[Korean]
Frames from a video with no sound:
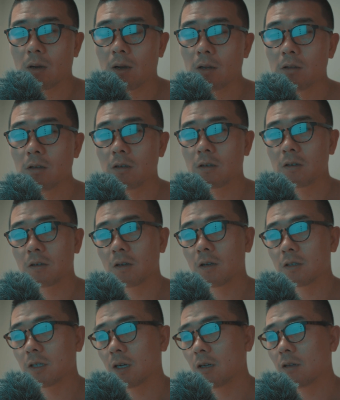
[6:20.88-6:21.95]
아니
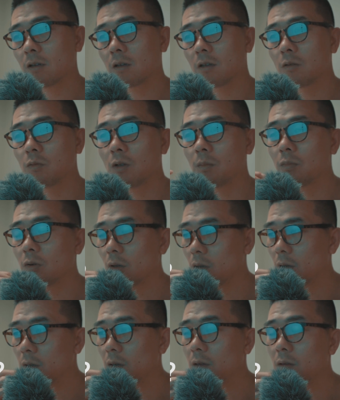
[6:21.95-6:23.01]
그러니까 제가 이렇게 기분 나쁘게
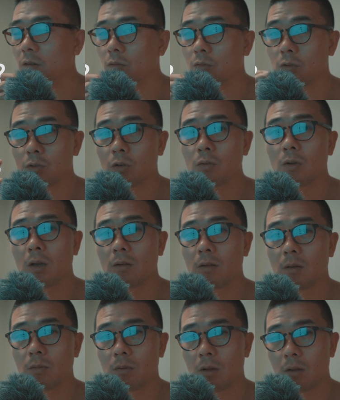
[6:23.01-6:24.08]
얘기하는 이유는 저도
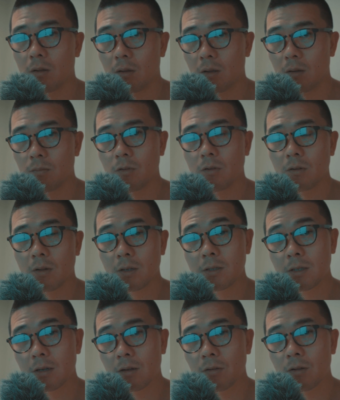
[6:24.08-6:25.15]
A7 M3
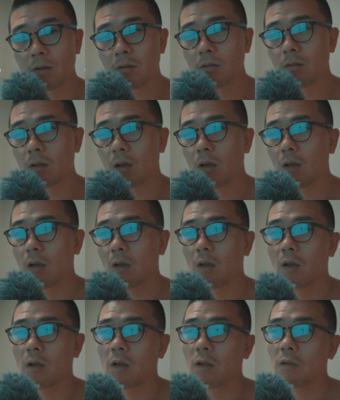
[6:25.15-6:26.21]
샀잖아요 샀는데
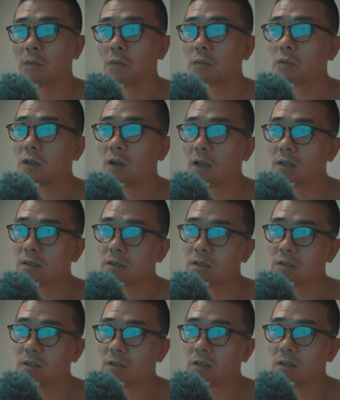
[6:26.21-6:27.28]
소니
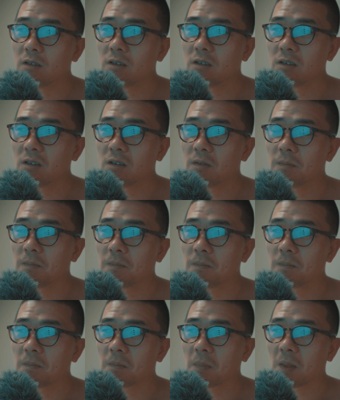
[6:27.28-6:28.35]
렌즈를
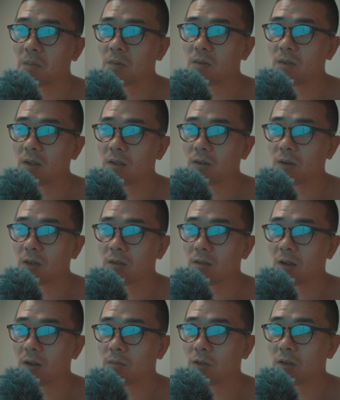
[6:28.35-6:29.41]
비싸다고 하는
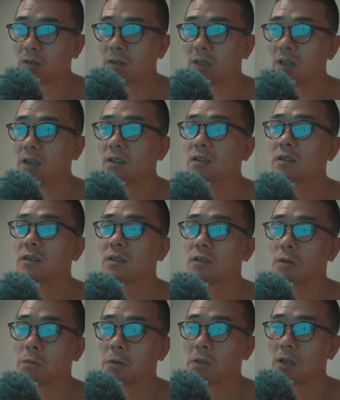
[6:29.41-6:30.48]
사람들은 네가 능력이
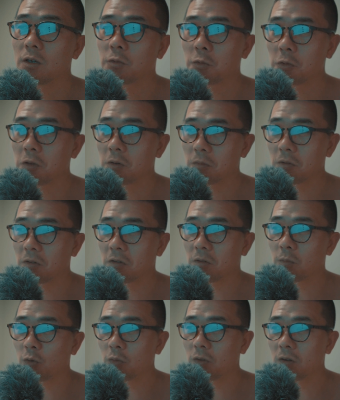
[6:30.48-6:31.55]
없고 네가 돈이 없어서
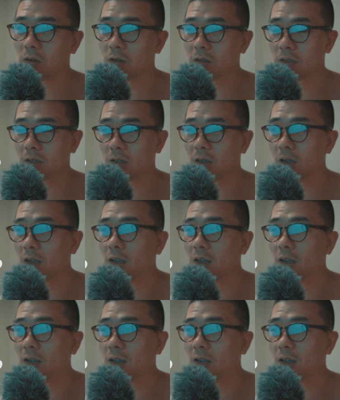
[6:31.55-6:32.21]
못 쓰는 거지